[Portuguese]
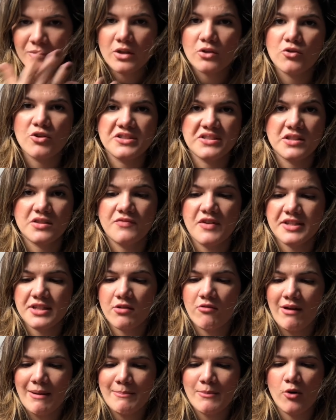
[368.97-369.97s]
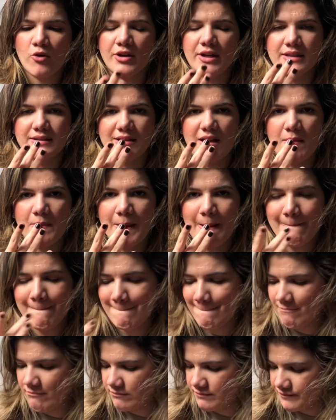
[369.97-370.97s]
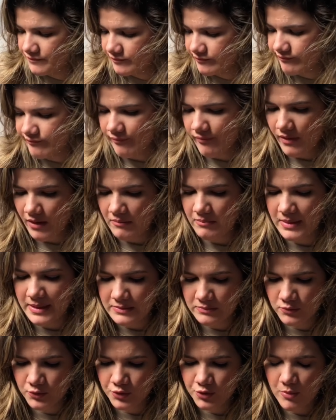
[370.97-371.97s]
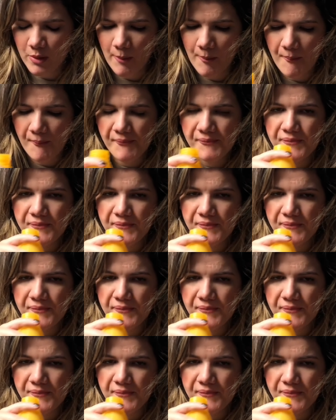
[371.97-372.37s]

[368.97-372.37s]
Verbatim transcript: coisas feitas com amora, sabe? Mas muito bom.